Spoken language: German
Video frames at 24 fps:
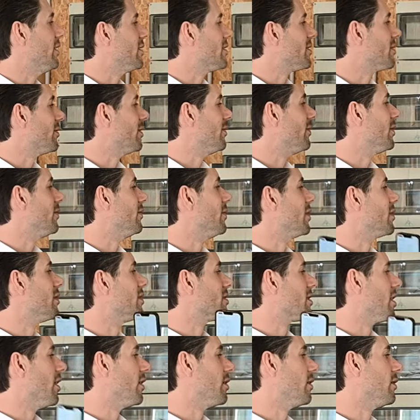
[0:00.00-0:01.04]
ist, wenn wir
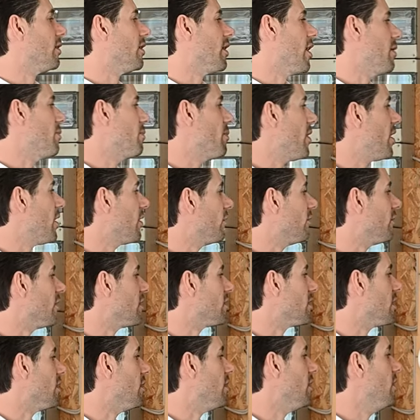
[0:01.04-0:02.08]
das gleich in der App machen. Wir
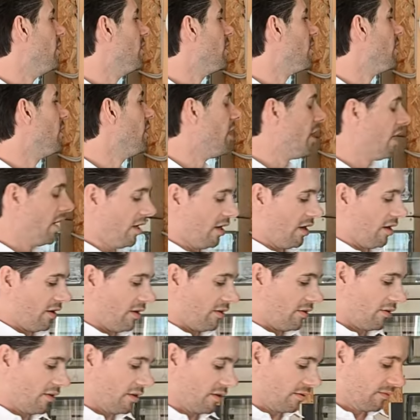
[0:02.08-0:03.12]
sehen hier,
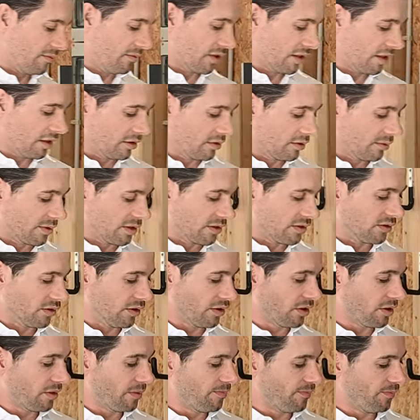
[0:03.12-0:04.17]
ähm, wir gehen nochmal
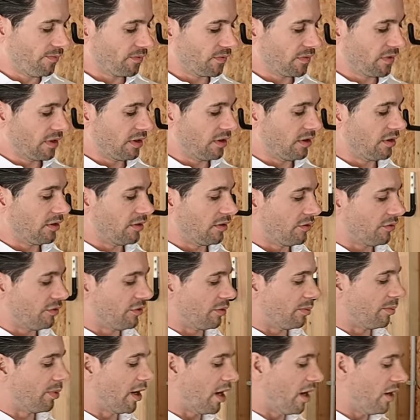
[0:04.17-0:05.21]
zurück,
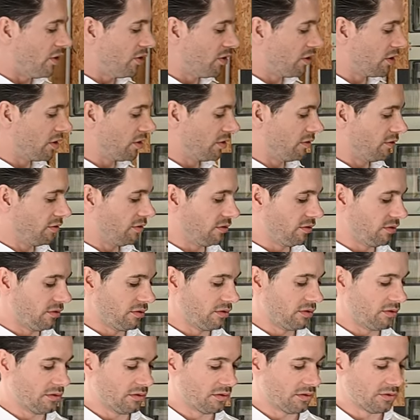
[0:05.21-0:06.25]
Verbrauch
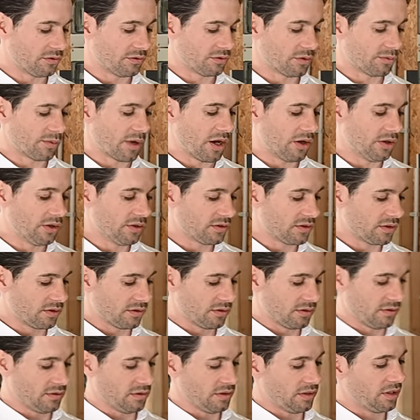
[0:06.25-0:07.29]
vom Haus
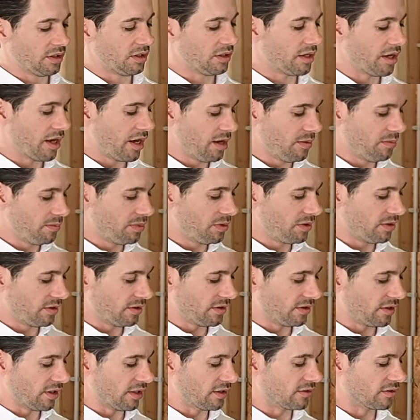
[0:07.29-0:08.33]
in der App
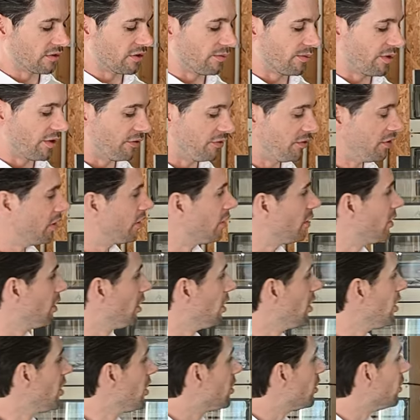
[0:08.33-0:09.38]
6,4
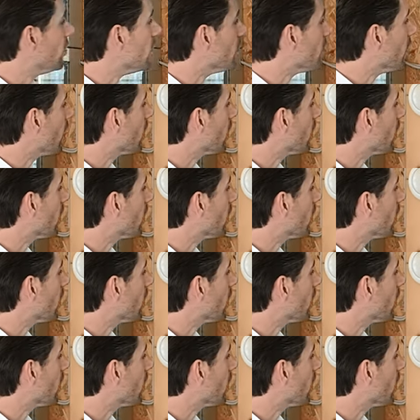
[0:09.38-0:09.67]
und